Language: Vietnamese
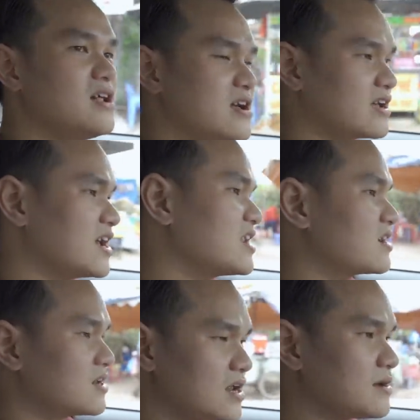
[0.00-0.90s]
thế là khả
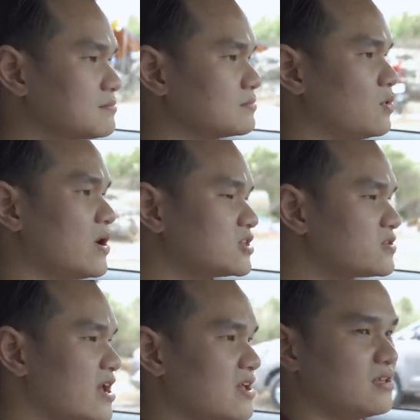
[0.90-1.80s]
năng cách âm của
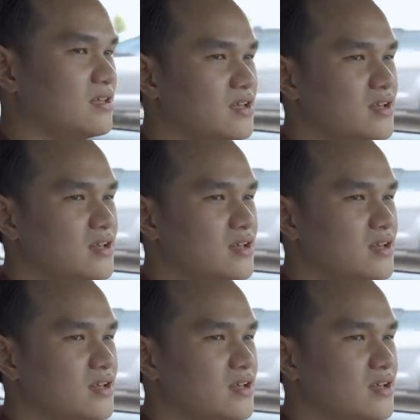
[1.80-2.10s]
Astra